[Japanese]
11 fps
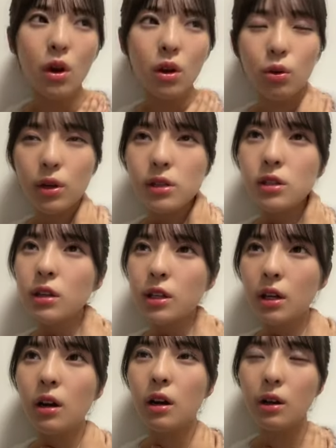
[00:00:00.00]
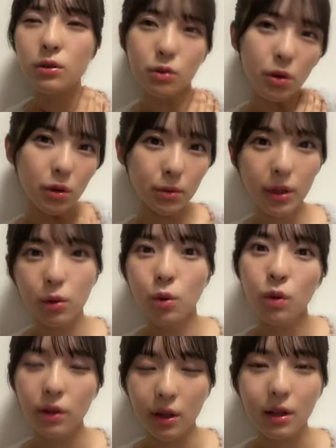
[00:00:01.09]
ロケ先があの魚沼の
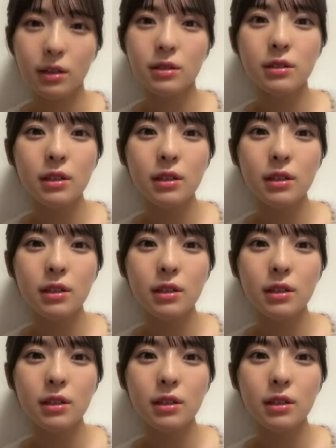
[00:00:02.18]
方で